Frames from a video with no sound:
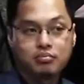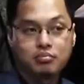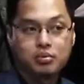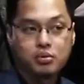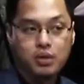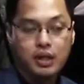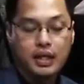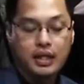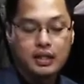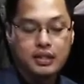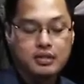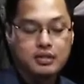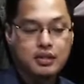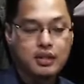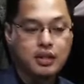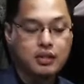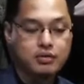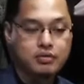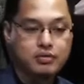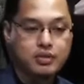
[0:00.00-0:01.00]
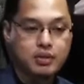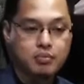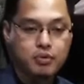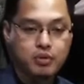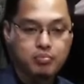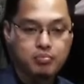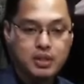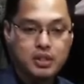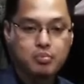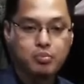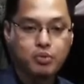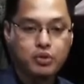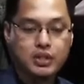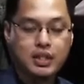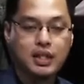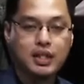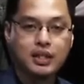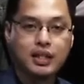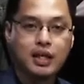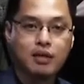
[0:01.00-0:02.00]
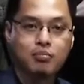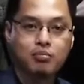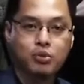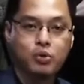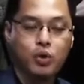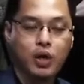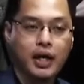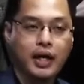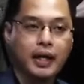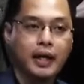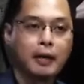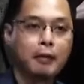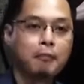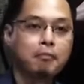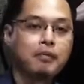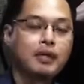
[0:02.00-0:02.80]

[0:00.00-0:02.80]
Buhay. Sabihin mismong salitang buhay.